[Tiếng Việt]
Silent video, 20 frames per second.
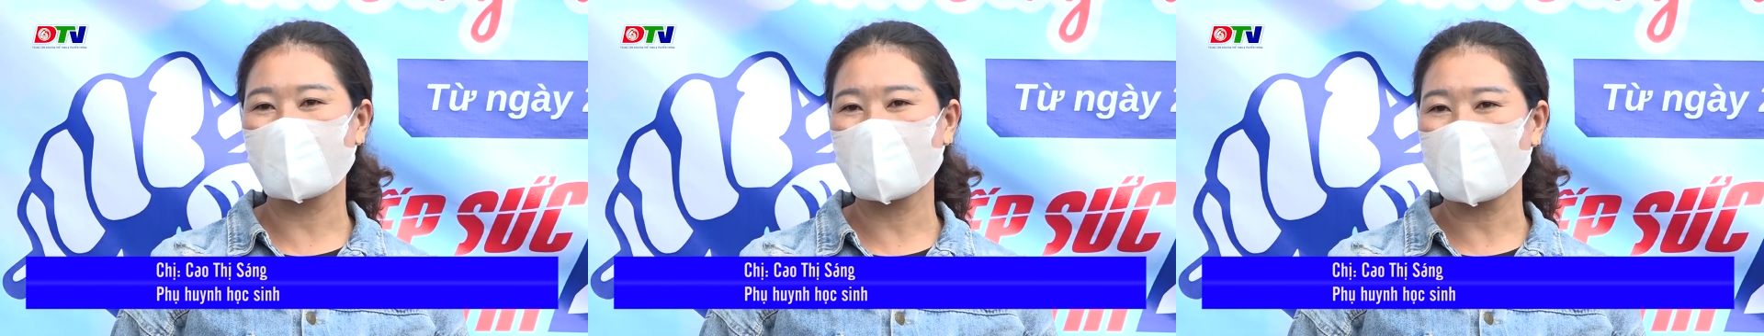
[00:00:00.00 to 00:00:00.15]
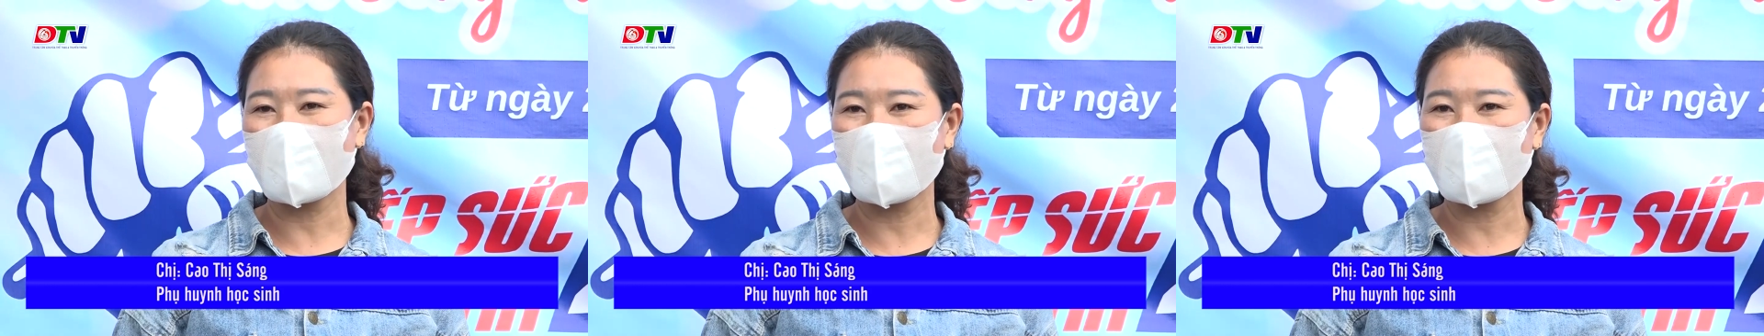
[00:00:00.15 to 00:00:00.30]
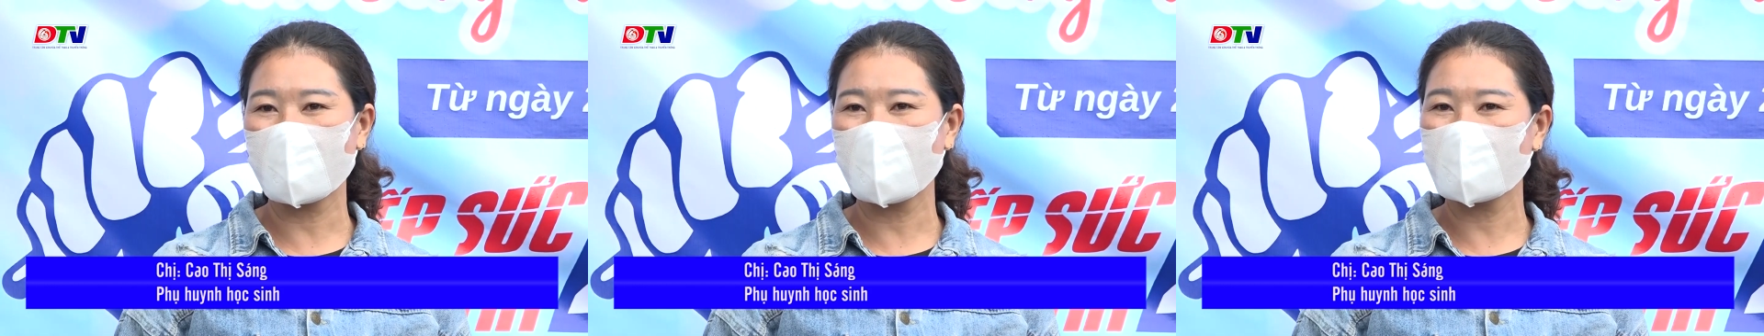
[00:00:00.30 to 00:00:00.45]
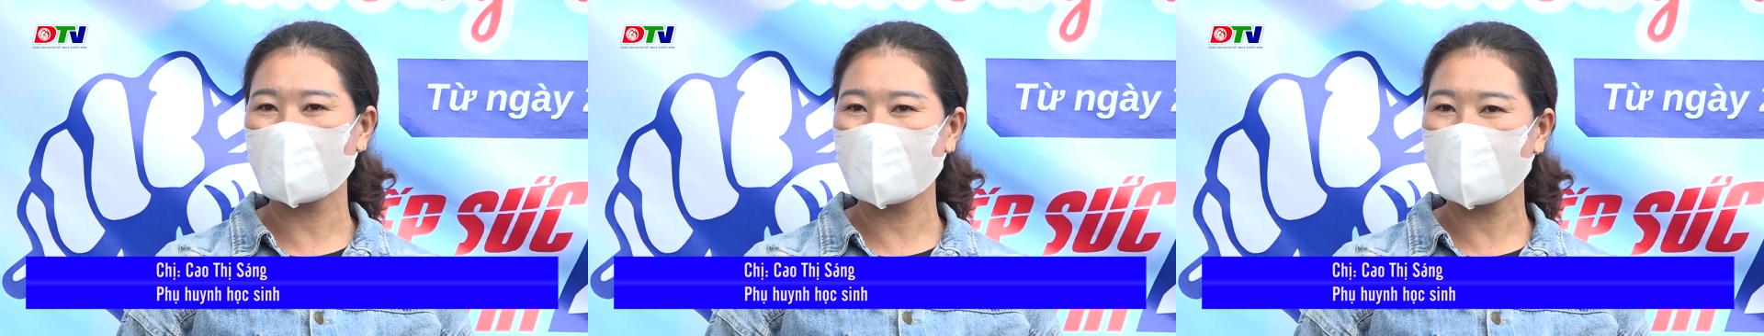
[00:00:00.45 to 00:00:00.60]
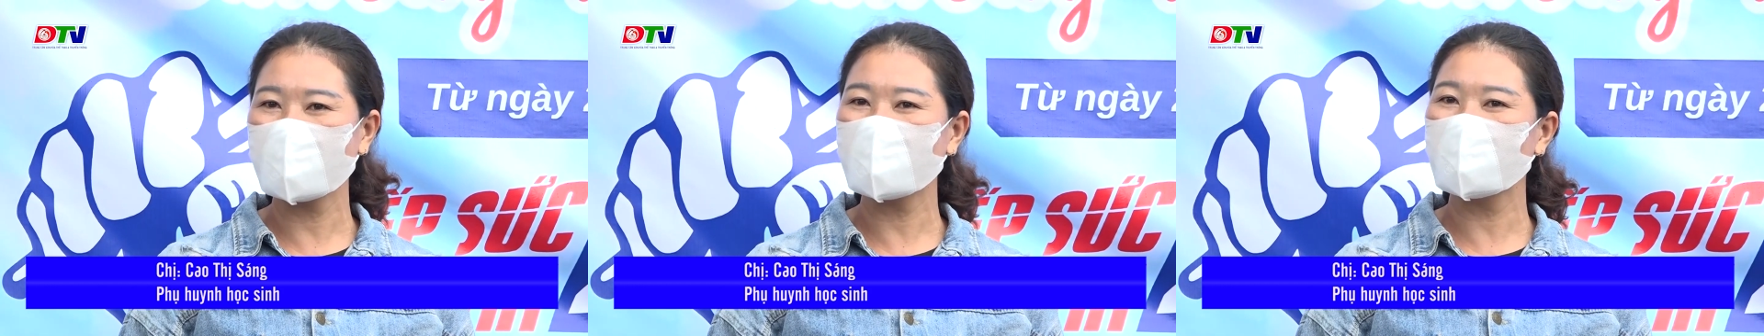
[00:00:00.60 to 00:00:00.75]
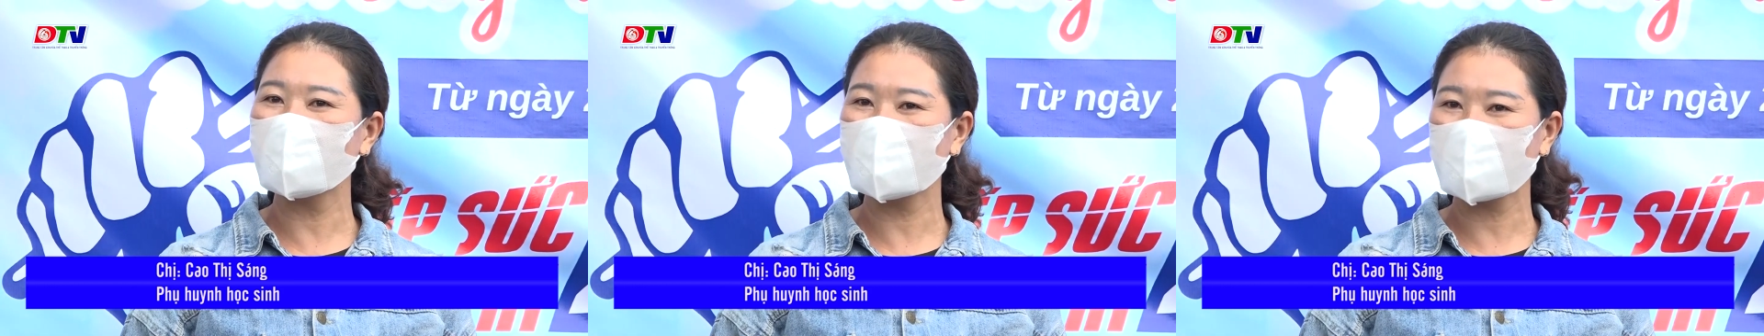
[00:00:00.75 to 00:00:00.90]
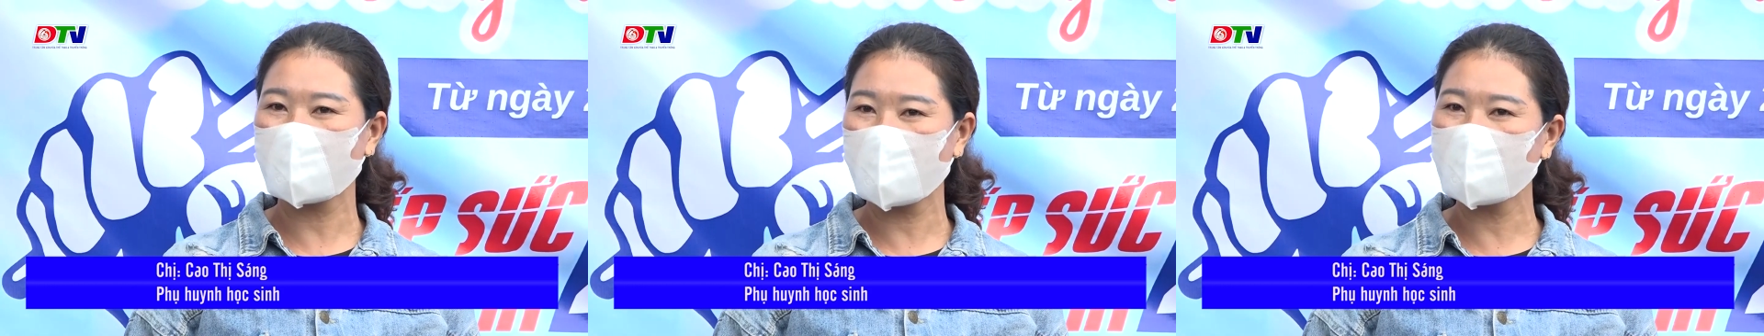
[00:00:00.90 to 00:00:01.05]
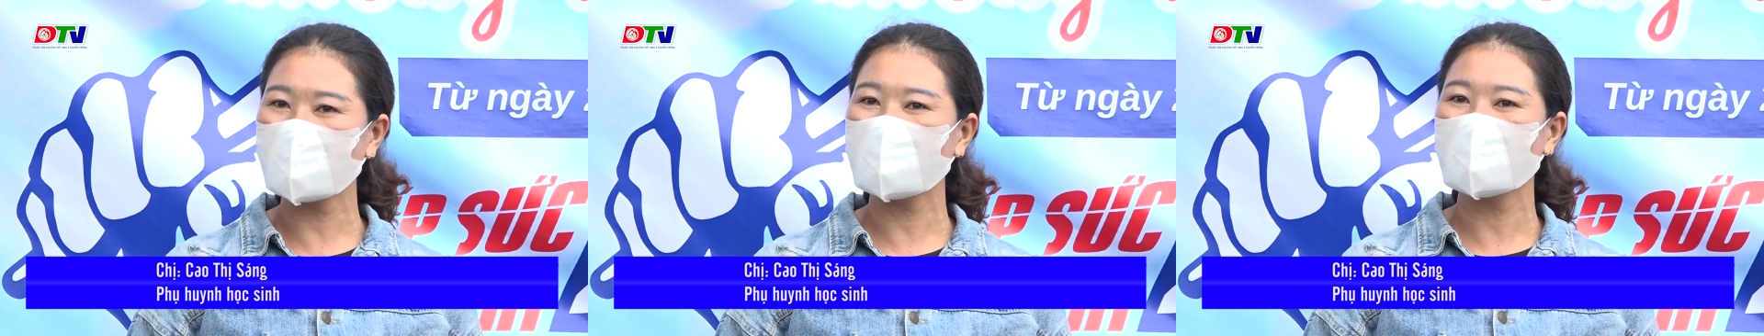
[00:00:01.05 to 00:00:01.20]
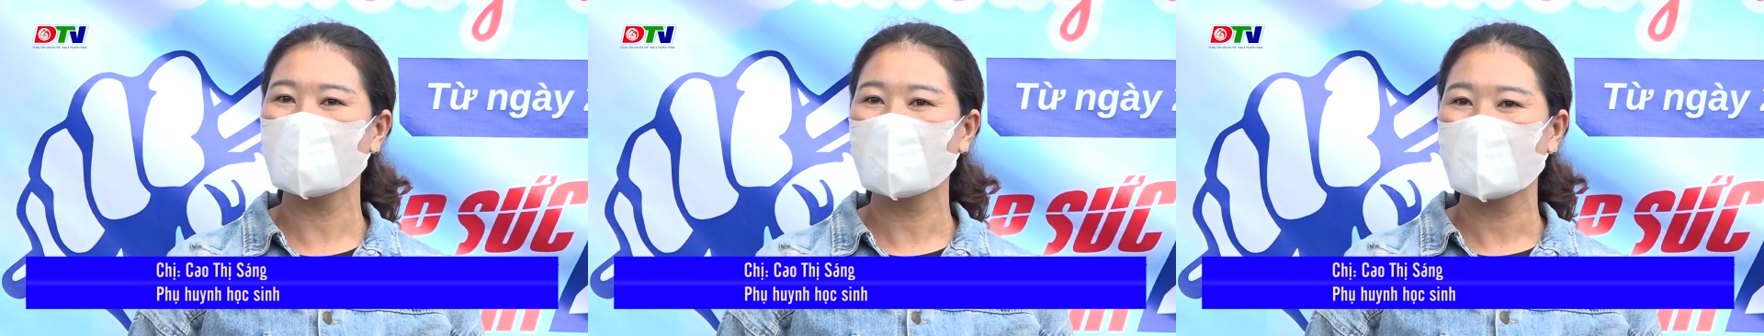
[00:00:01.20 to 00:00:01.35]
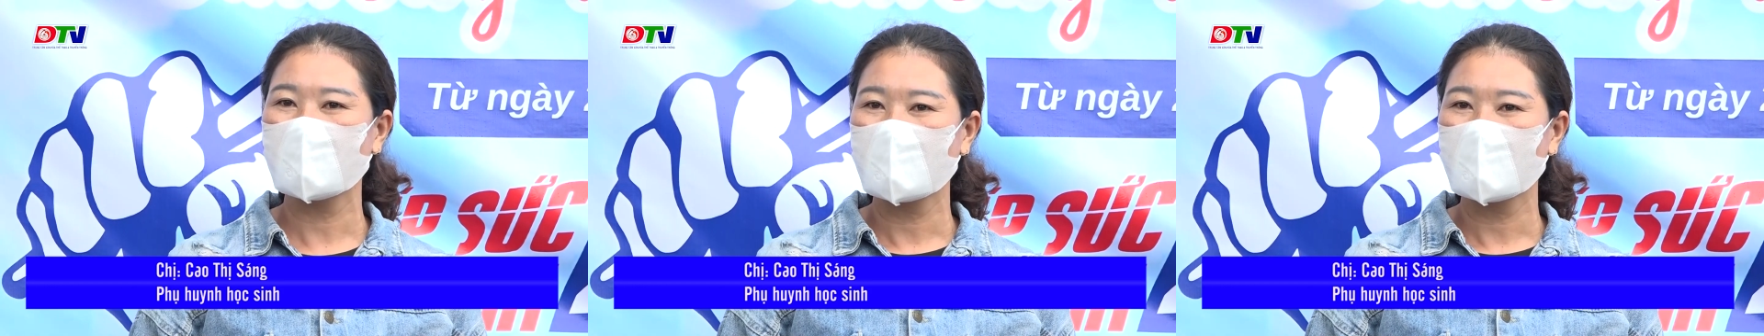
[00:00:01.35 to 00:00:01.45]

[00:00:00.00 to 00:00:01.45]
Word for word: cho các con em cùng tốt.